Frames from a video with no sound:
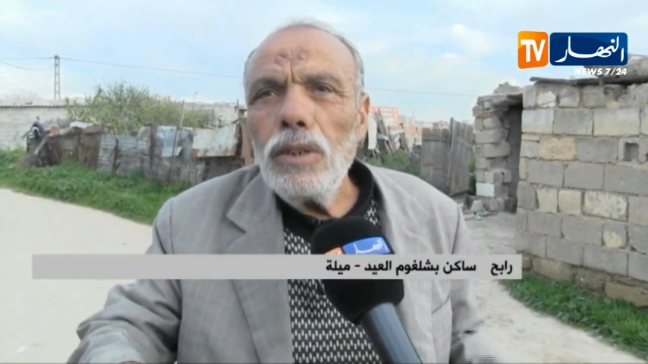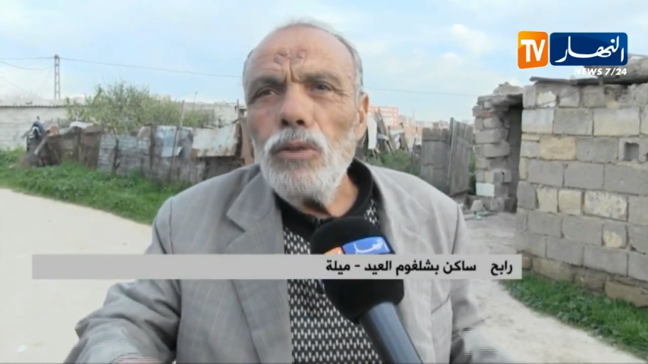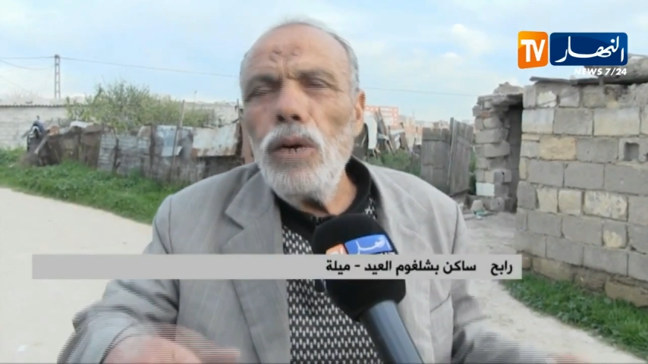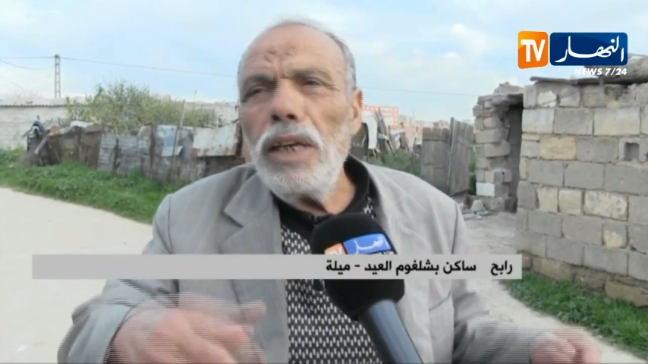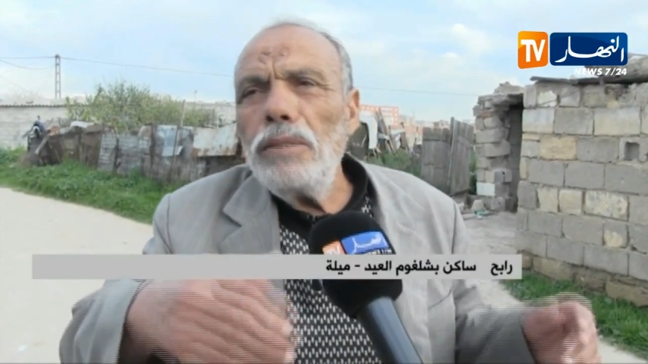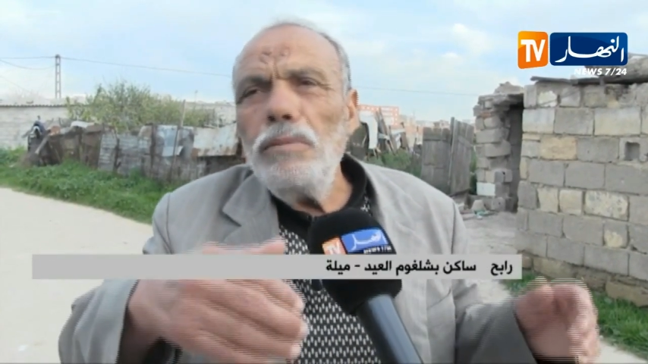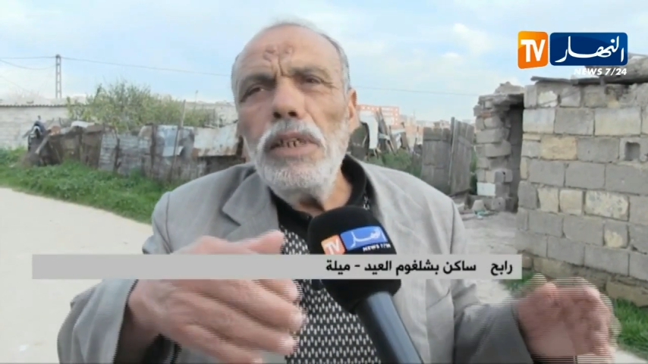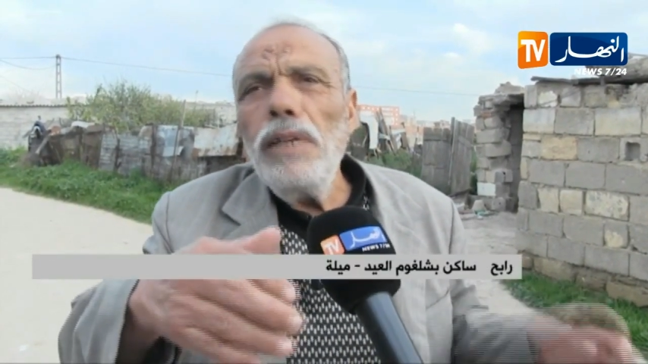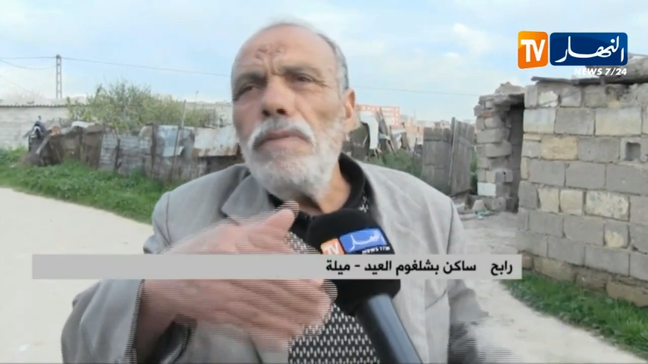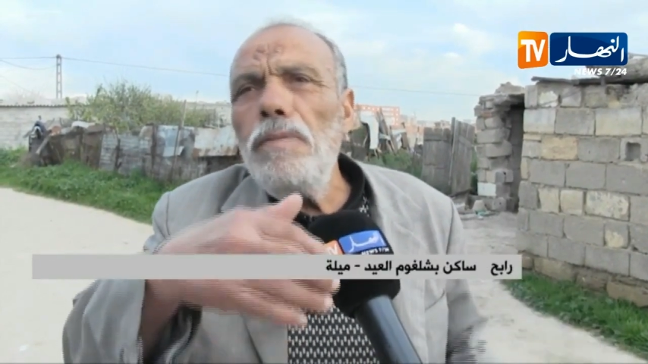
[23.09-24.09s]
واحد
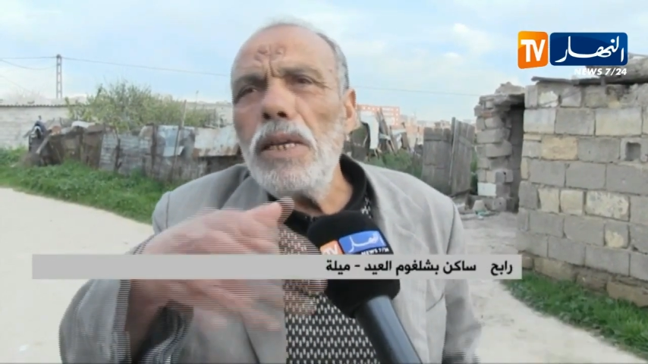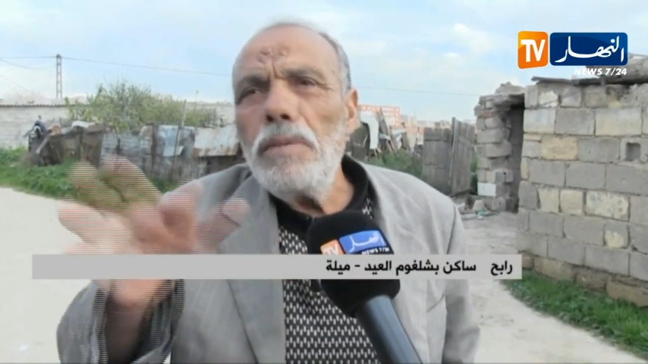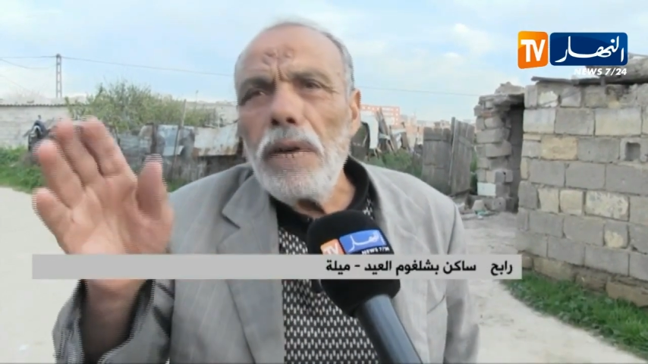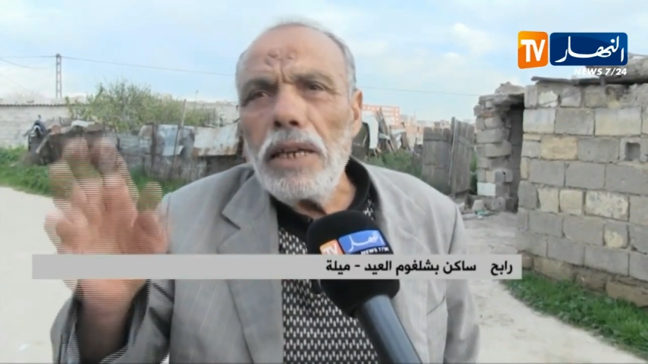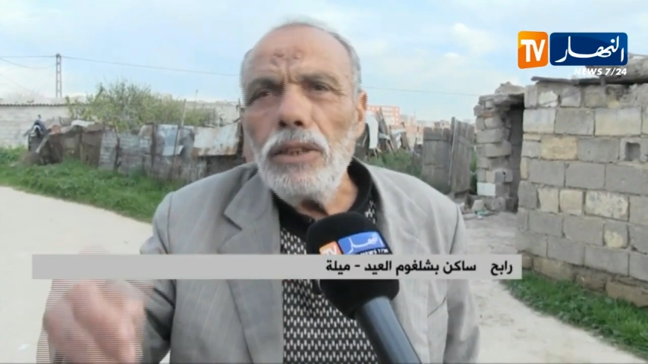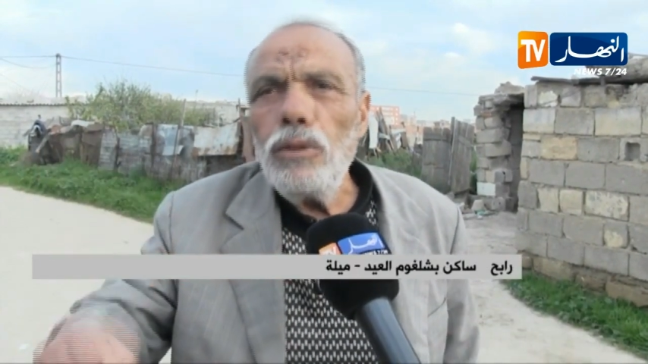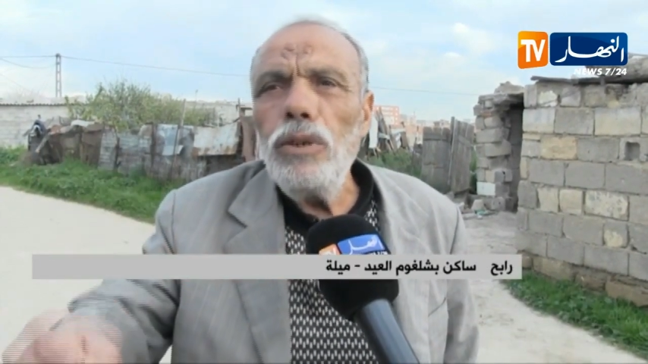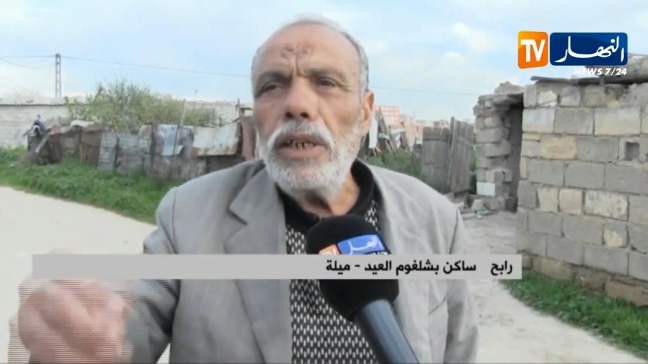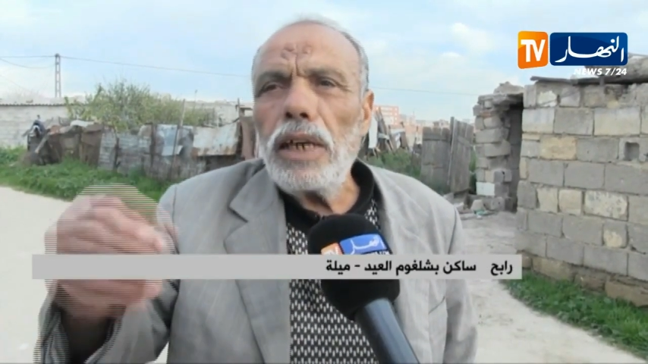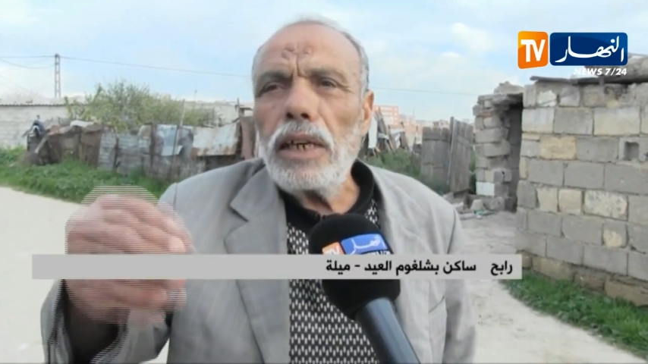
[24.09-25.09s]
ملف ما يبان
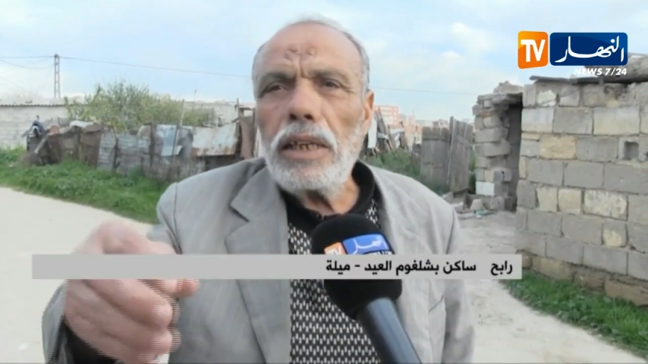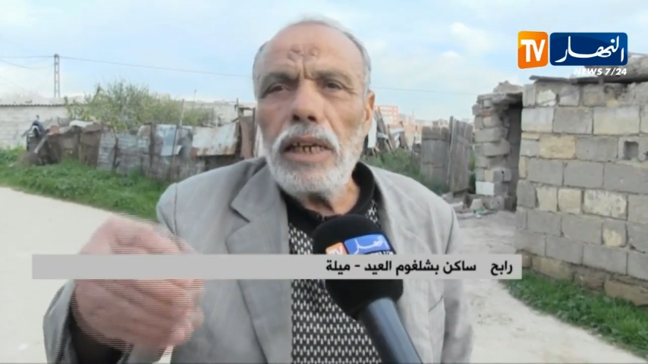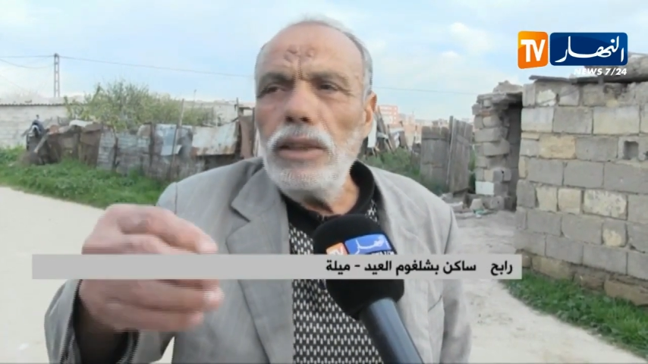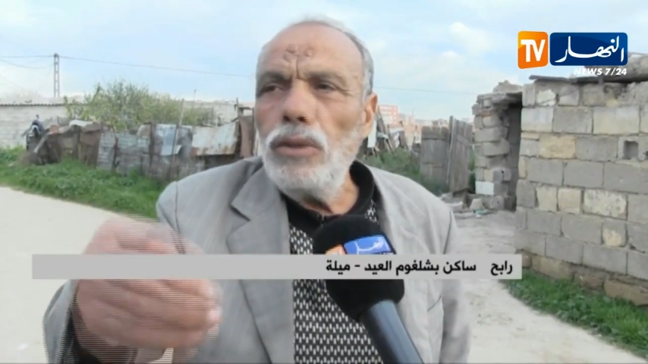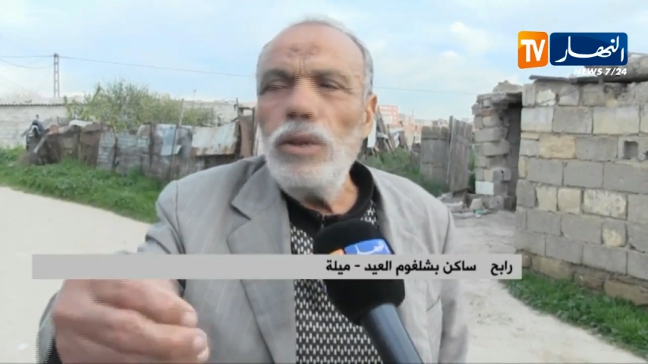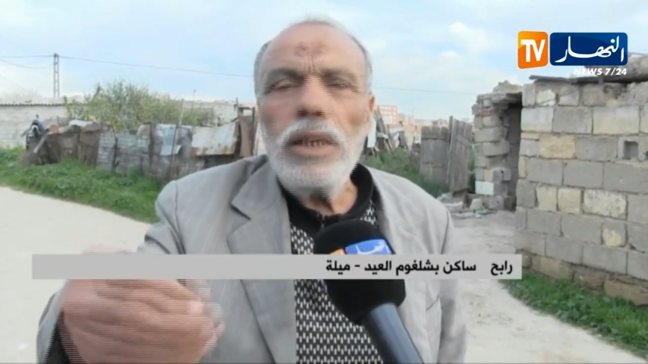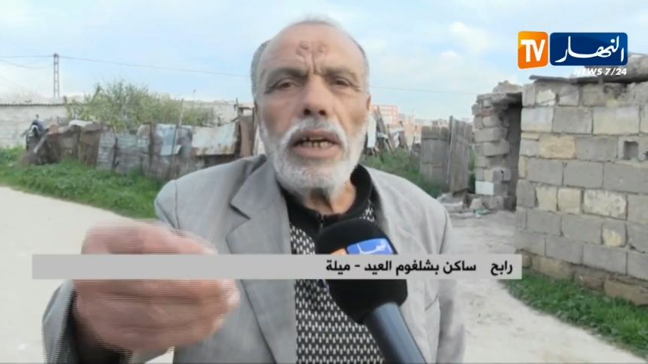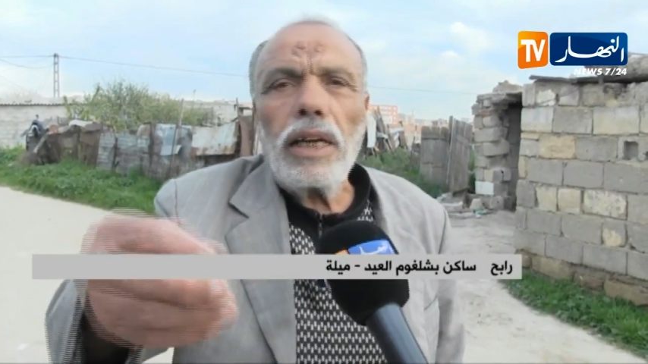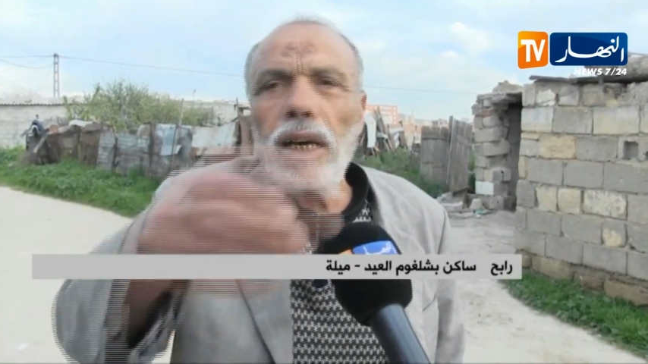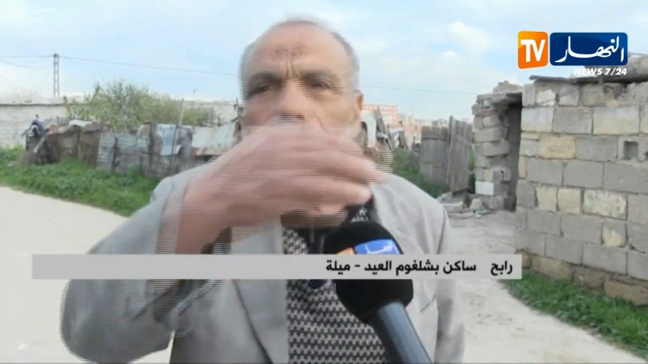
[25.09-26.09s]
يقول لك كان يقول
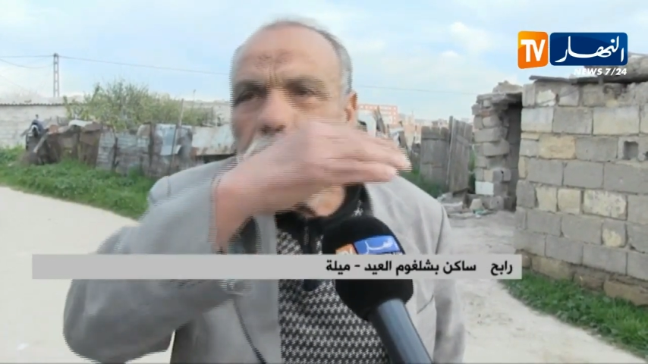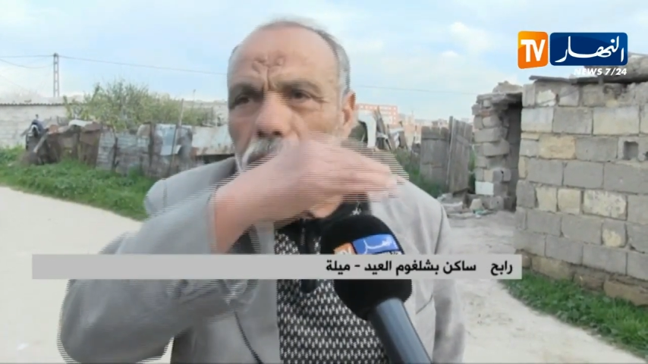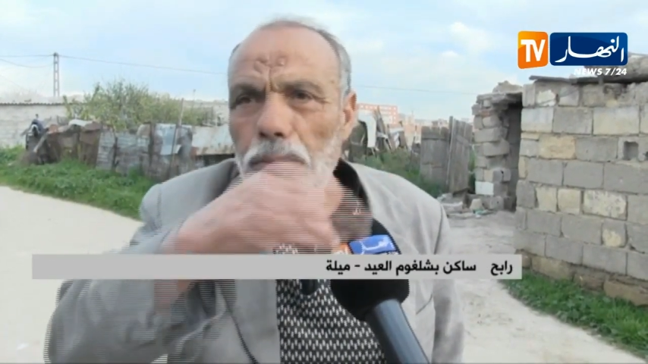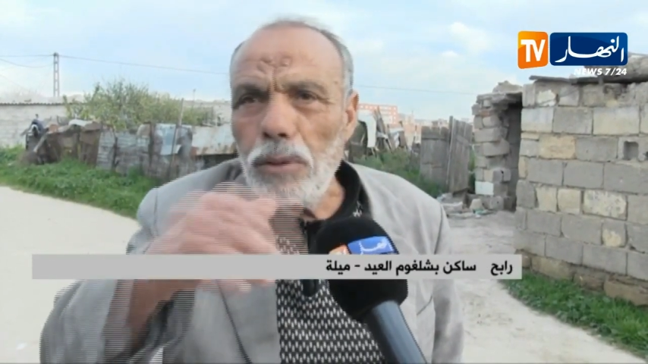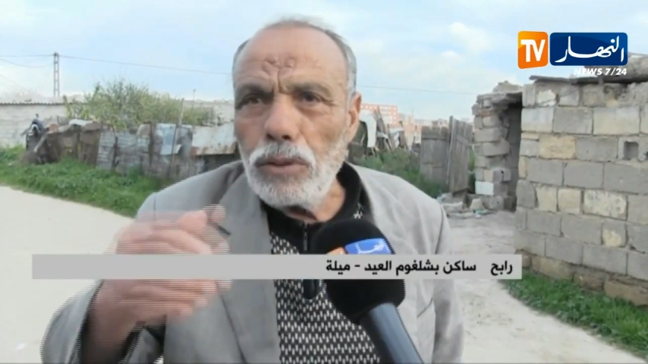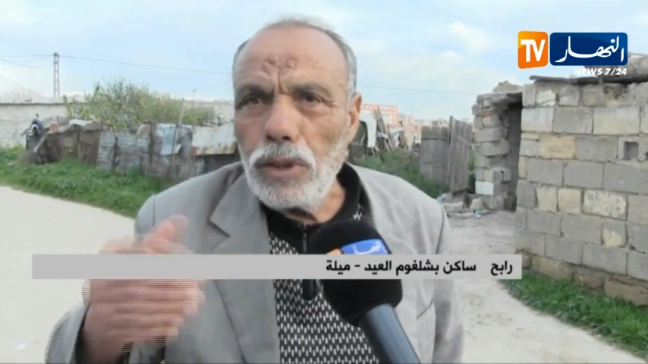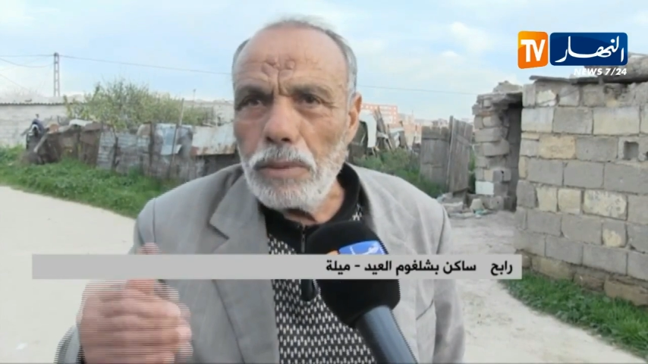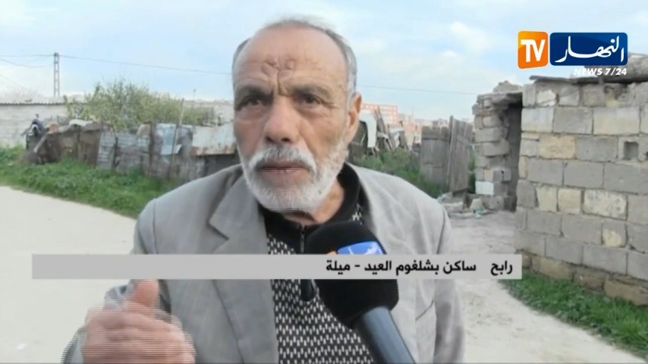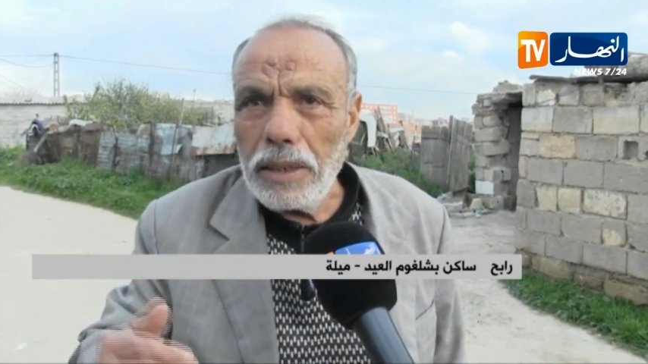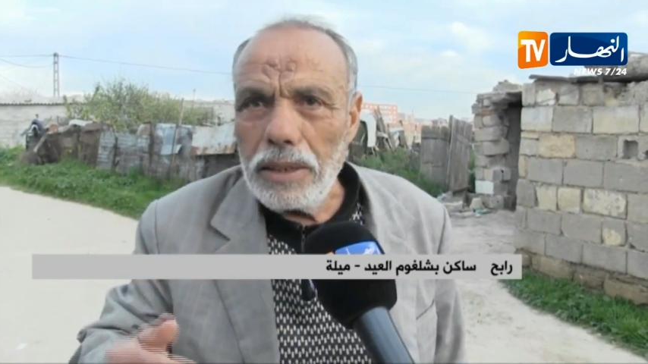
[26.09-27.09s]
لك خارج على البلون
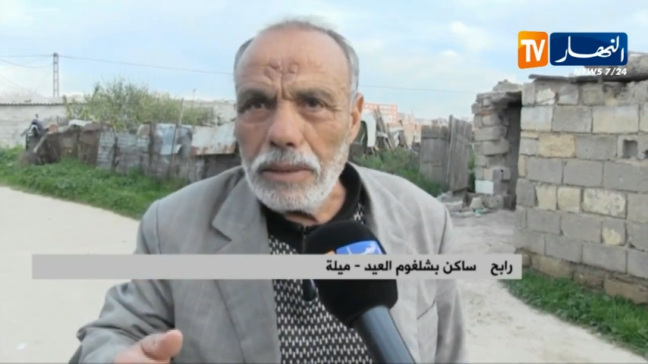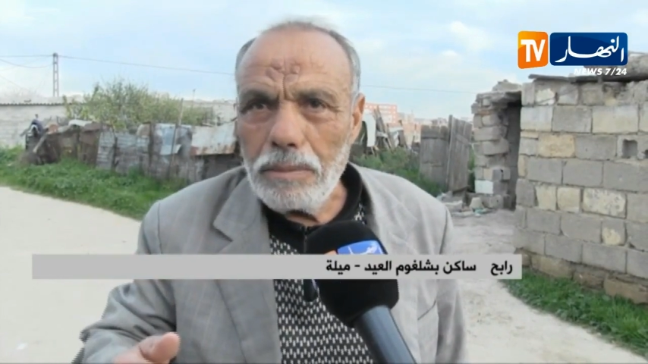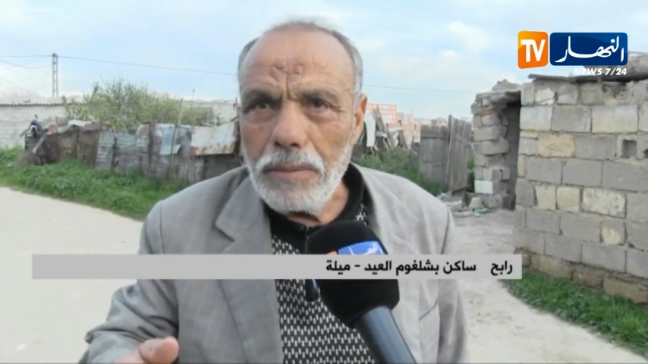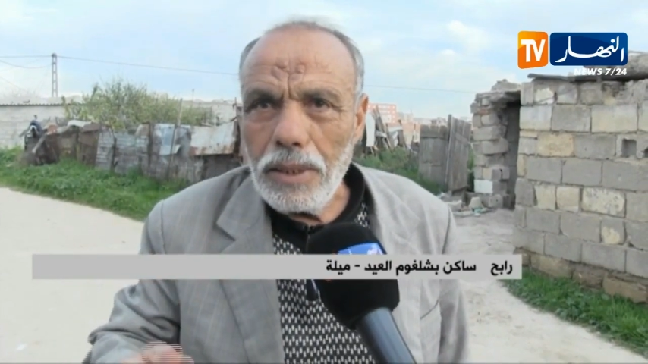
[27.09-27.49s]
ديربانيزم